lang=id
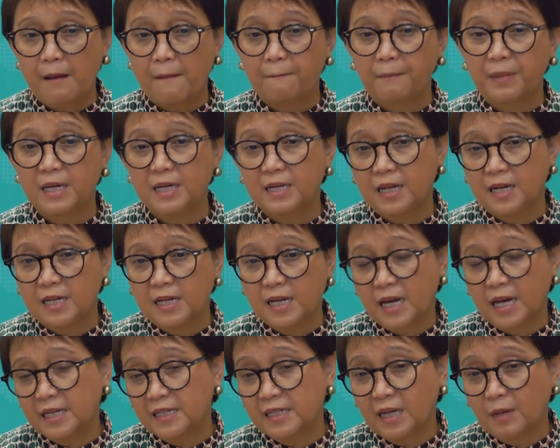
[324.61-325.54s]

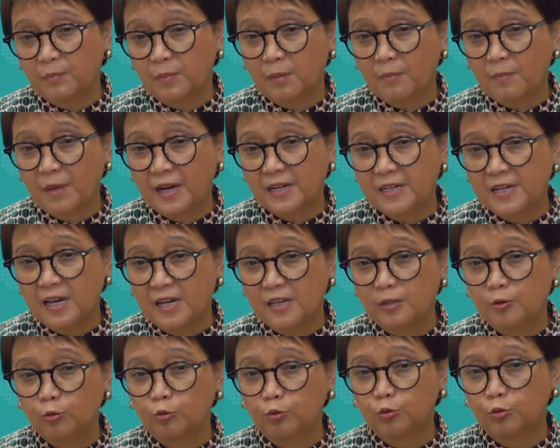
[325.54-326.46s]
pendanaan yang
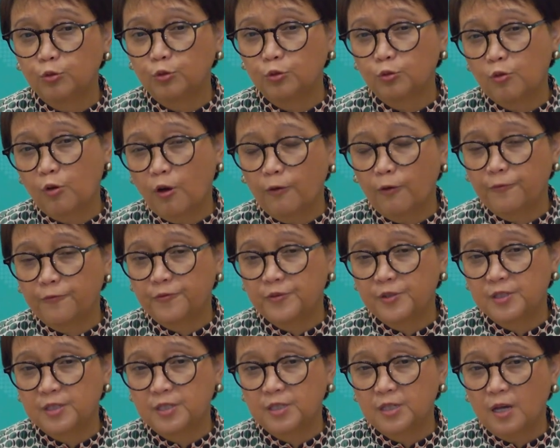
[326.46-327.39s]
memadai untuk
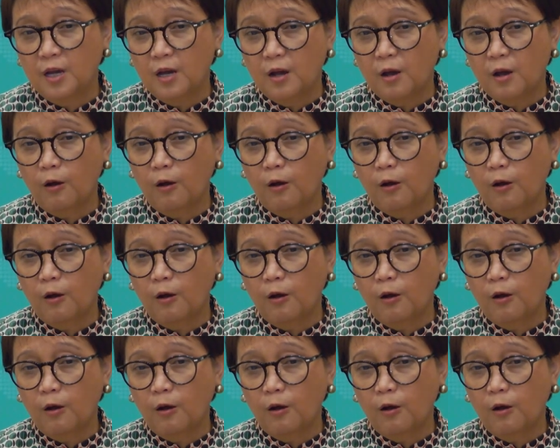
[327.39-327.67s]
Office